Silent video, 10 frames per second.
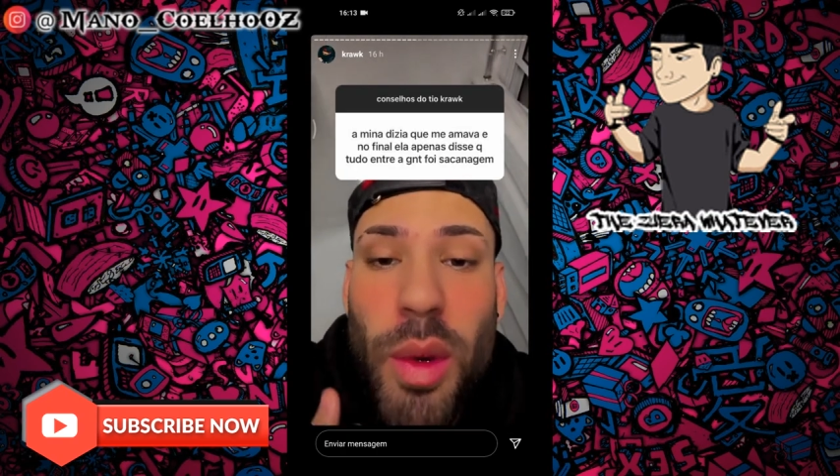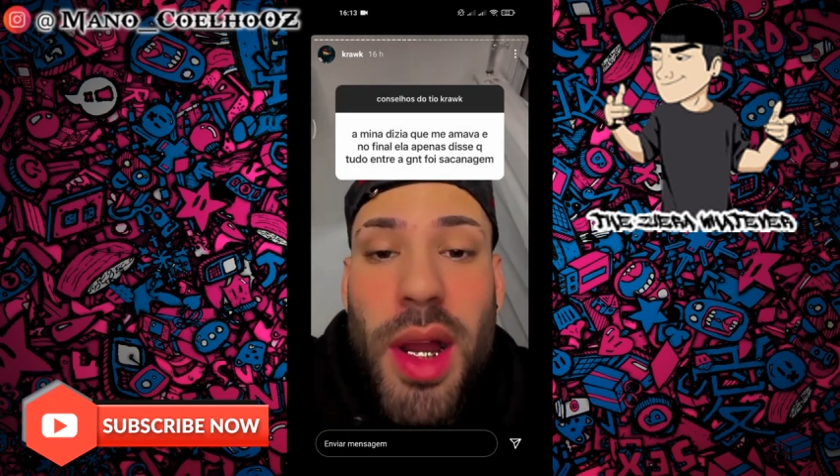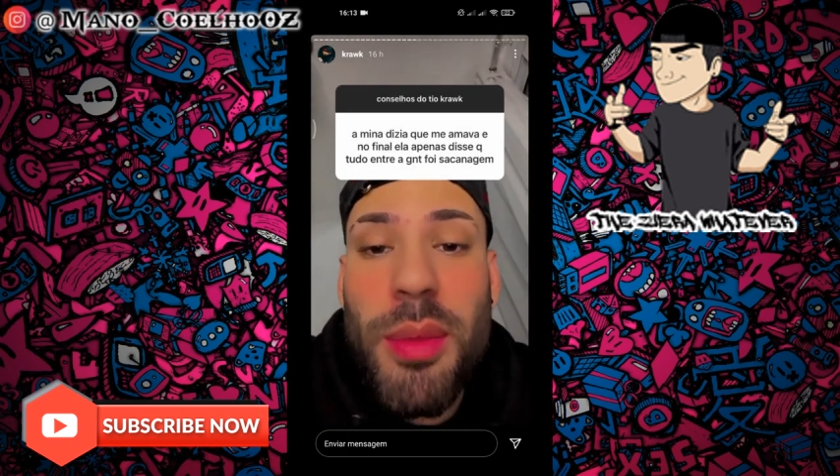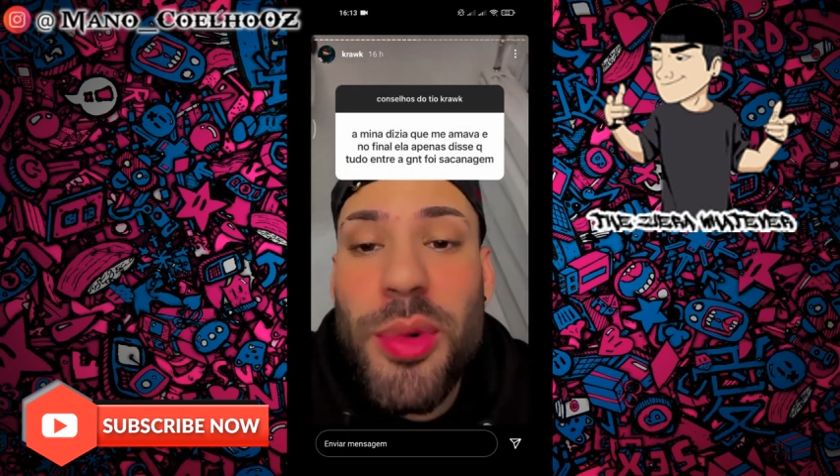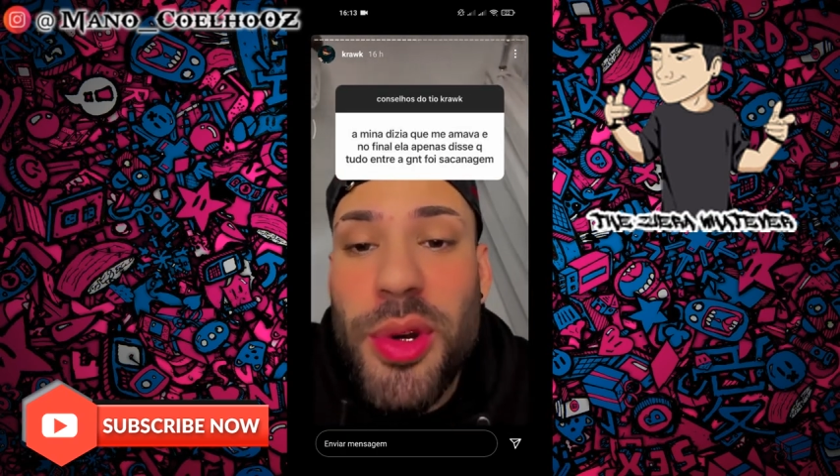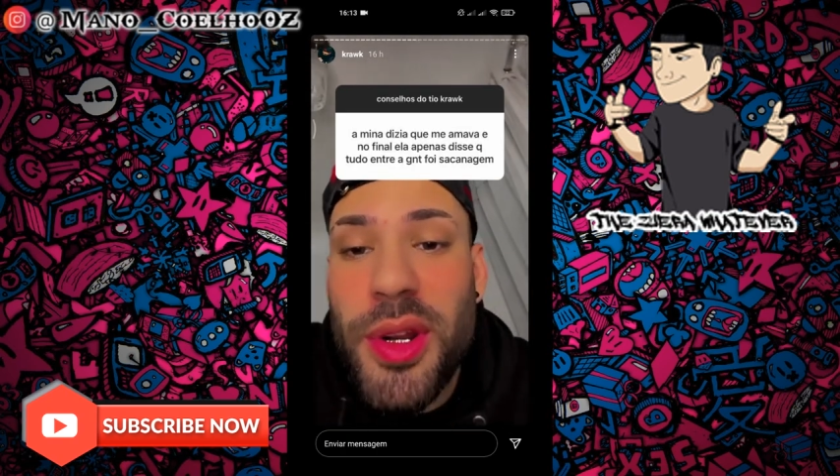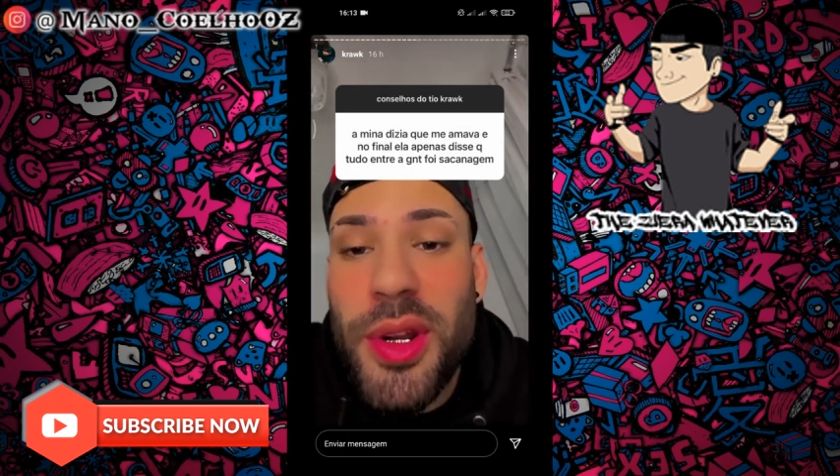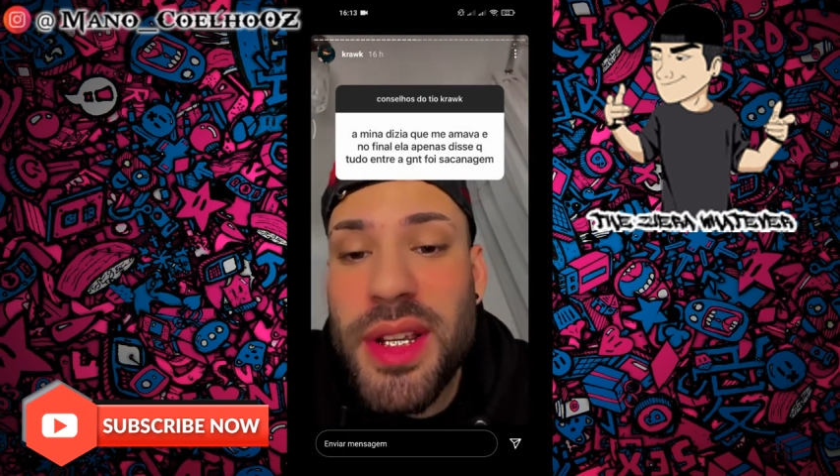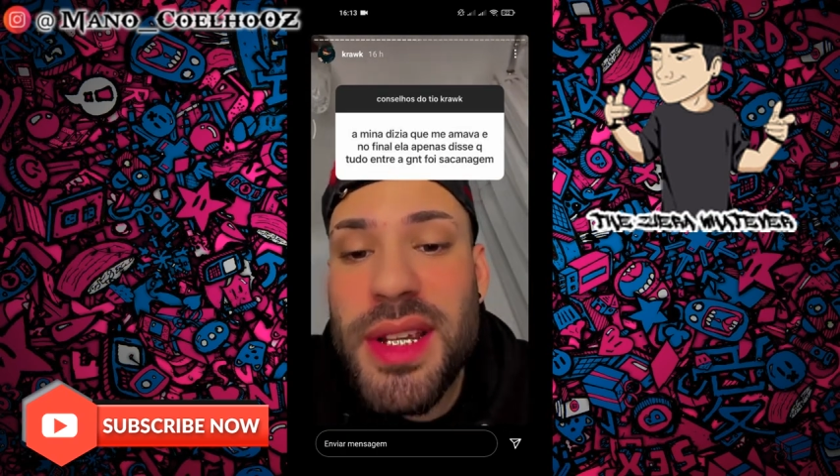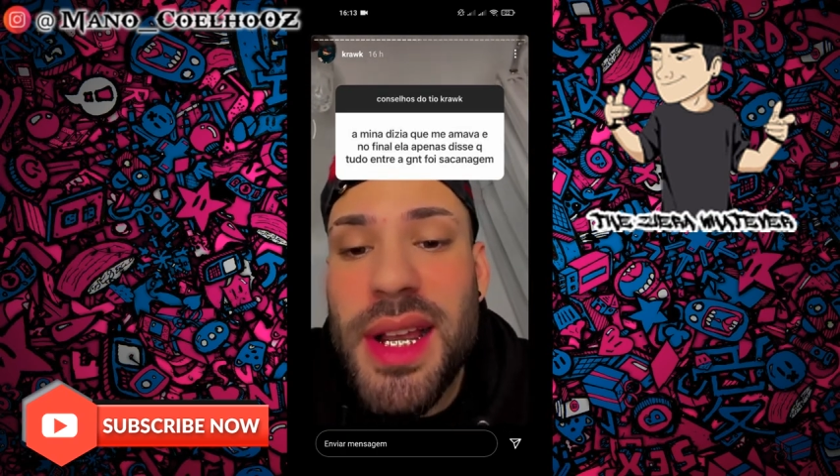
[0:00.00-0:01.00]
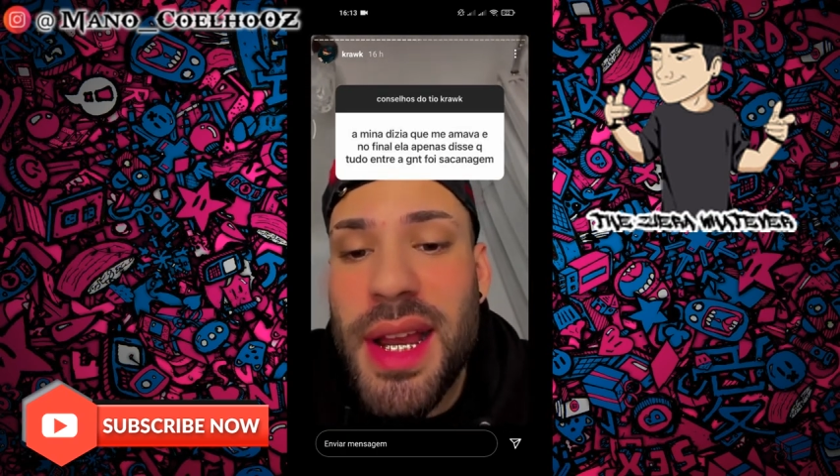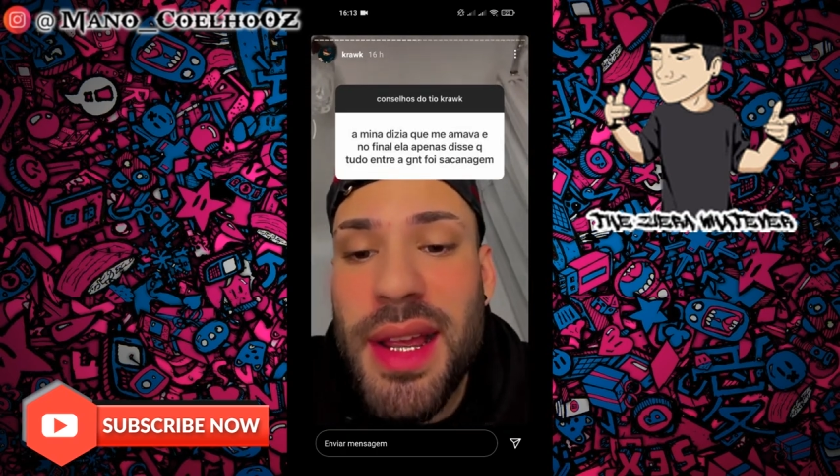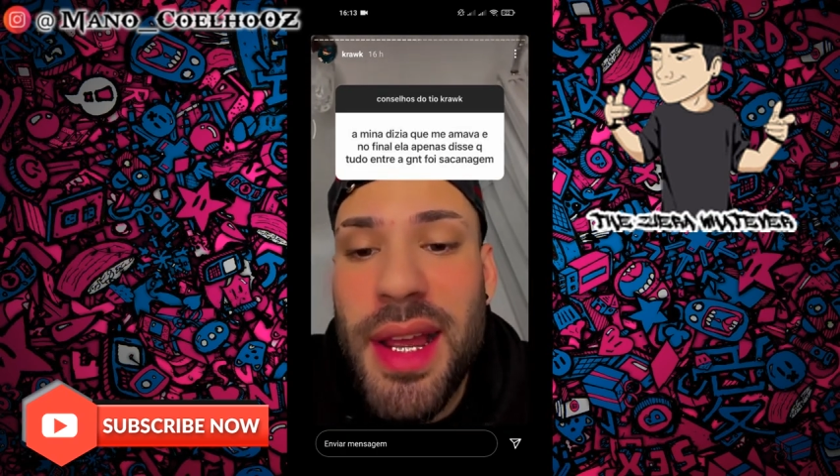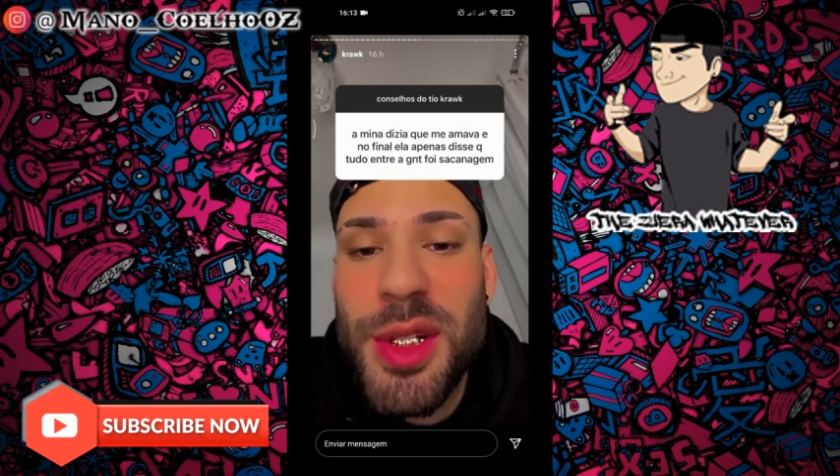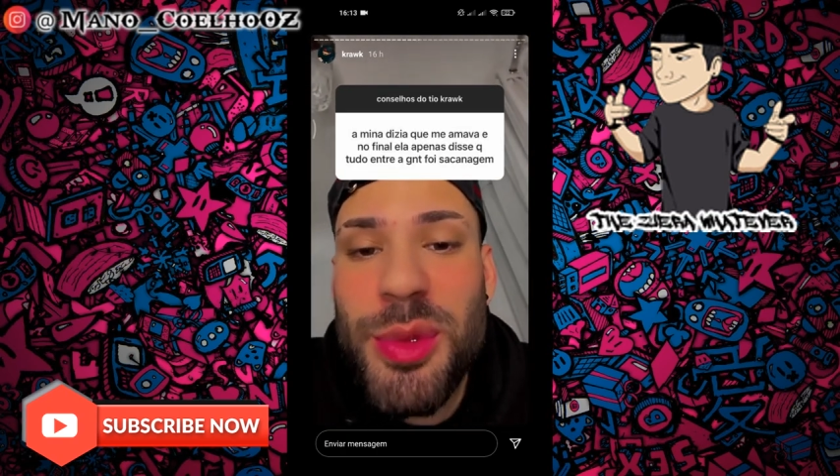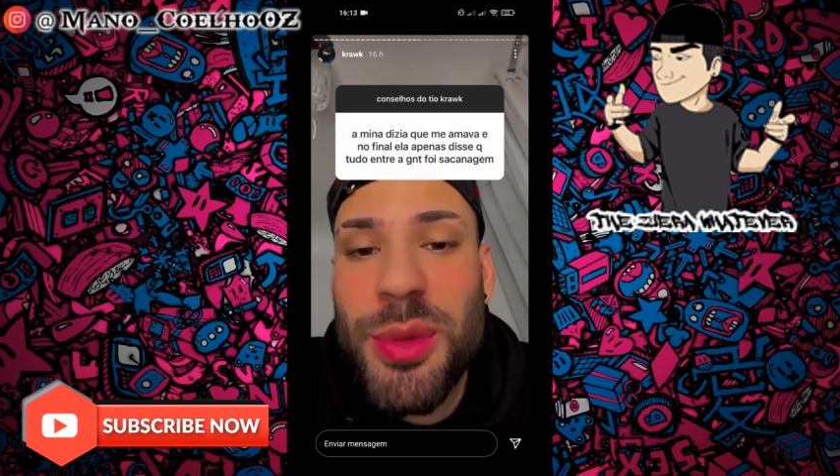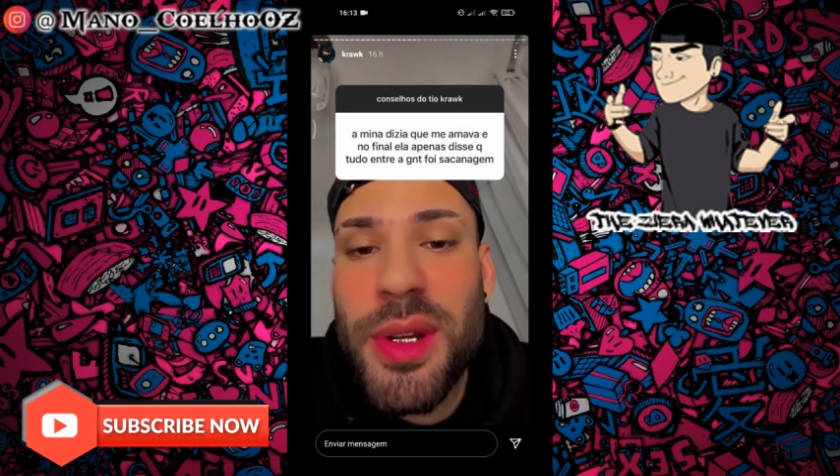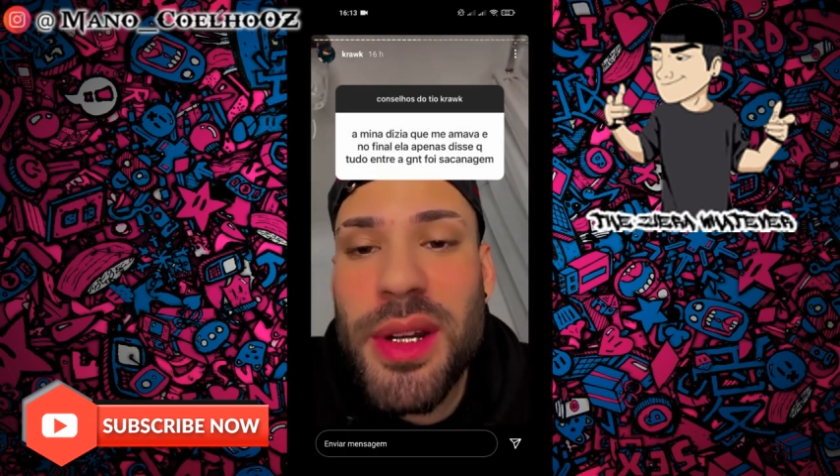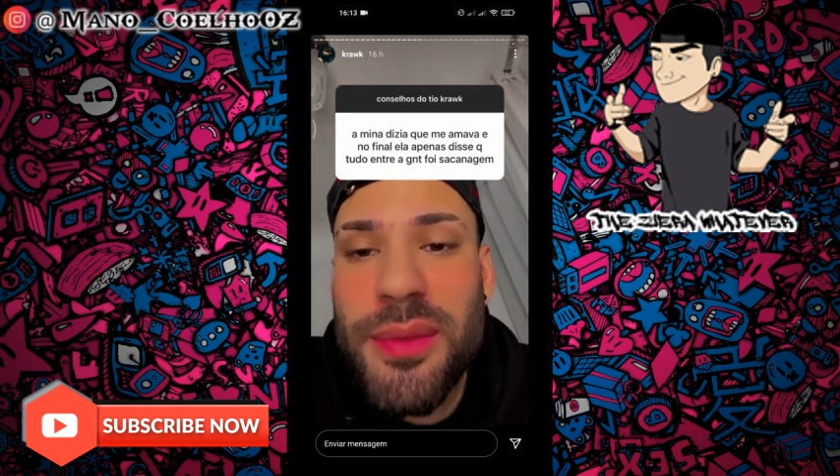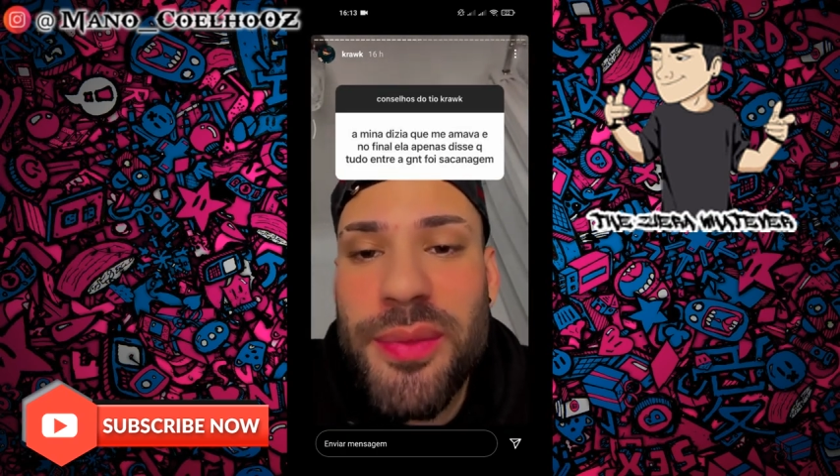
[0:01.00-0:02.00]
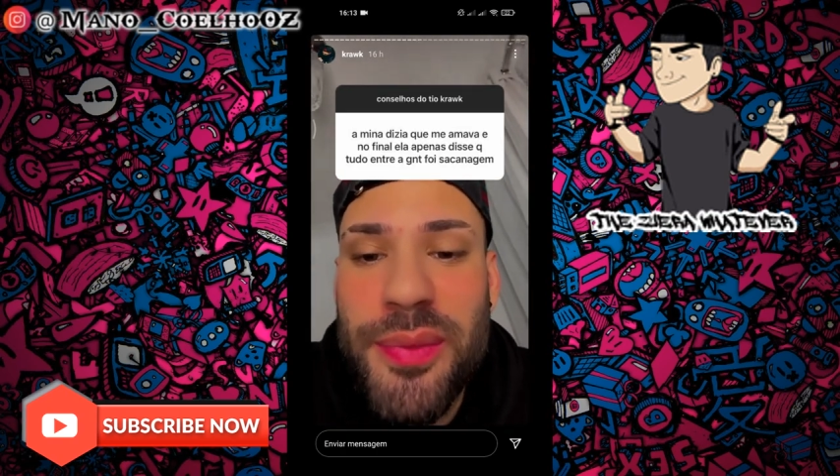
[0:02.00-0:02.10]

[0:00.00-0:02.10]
O amor é uma sacanagem, meu mano.